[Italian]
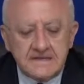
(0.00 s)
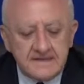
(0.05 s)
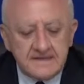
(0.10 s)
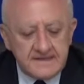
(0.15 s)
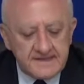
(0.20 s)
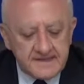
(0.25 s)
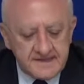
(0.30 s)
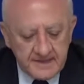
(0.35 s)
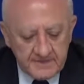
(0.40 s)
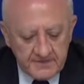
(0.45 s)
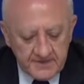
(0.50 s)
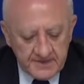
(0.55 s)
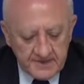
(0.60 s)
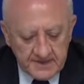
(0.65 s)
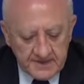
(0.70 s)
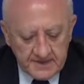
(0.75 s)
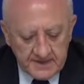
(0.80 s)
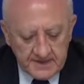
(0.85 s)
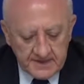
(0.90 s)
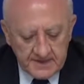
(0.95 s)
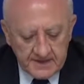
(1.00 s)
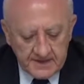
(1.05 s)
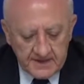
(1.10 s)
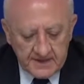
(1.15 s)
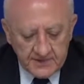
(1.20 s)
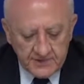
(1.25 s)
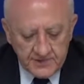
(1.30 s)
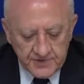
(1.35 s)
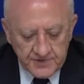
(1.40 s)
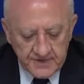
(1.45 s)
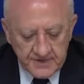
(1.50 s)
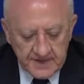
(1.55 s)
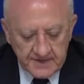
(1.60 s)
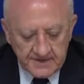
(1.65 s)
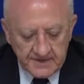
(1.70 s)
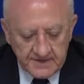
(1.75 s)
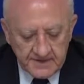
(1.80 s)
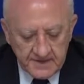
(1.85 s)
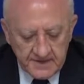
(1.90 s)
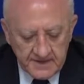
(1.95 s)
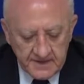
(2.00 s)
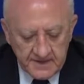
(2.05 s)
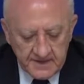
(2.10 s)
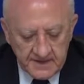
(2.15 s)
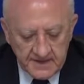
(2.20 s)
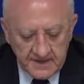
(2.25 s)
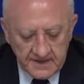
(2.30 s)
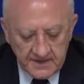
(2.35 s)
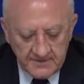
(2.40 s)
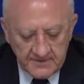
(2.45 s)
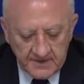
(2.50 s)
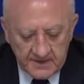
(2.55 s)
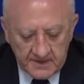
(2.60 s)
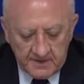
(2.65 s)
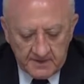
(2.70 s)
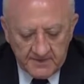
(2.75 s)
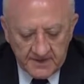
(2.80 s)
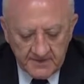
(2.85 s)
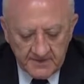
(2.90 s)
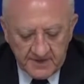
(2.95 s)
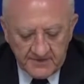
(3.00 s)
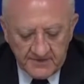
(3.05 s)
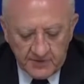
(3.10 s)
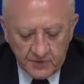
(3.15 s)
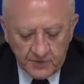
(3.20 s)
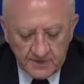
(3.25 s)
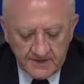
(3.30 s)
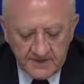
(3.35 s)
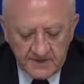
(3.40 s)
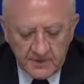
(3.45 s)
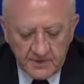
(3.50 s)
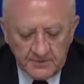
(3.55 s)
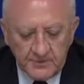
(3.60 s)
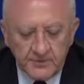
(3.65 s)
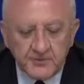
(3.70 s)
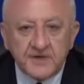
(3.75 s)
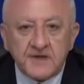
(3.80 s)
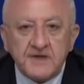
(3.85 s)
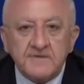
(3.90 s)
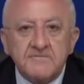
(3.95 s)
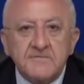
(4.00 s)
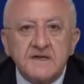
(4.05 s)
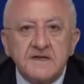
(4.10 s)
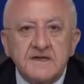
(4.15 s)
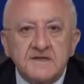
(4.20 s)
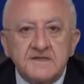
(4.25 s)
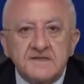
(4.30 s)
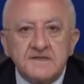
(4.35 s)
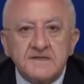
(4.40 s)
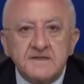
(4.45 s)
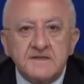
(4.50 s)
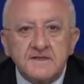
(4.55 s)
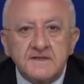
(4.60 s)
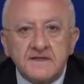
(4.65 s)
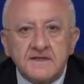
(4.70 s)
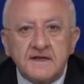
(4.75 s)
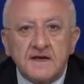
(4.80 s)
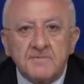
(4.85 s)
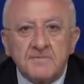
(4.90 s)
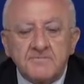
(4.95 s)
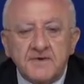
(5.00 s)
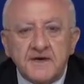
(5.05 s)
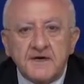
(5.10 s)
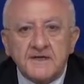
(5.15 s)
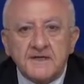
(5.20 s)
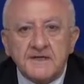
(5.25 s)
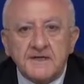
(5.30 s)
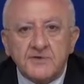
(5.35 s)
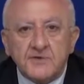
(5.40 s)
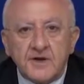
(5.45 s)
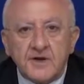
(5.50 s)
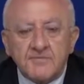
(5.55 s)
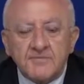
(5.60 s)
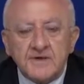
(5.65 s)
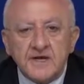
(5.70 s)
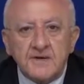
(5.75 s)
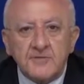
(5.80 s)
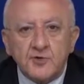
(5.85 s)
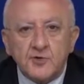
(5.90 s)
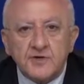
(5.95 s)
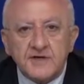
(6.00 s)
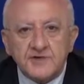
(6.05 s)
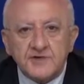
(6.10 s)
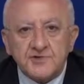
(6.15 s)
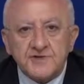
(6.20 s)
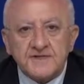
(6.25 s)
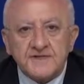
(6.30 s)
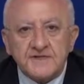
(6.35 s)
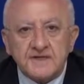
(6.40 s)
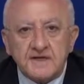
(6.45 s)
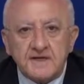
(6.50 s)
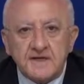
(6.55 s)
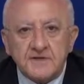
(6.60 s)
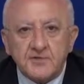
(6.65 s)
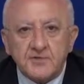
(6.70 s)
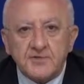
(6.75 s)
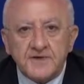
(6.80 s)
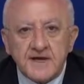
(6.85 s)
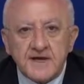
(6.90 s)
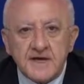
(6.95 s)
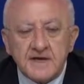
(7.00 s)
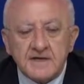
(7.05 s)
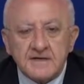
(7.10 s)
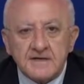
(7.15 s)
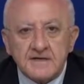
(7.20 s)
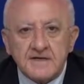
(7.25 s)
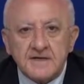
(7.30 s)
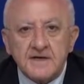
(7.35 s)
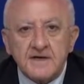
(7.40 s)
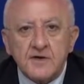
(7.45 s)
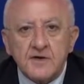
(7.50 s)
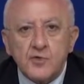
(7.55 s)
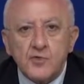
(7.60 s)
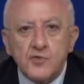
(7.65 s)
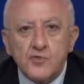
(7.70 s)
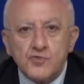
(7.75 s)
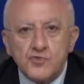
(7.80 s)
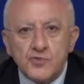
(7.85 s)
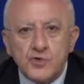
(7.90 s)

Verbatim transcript: Sapete che nella giornata di ieri, per la prima volta dopo tre mesi, in Campania non abbiamo registrato neanche un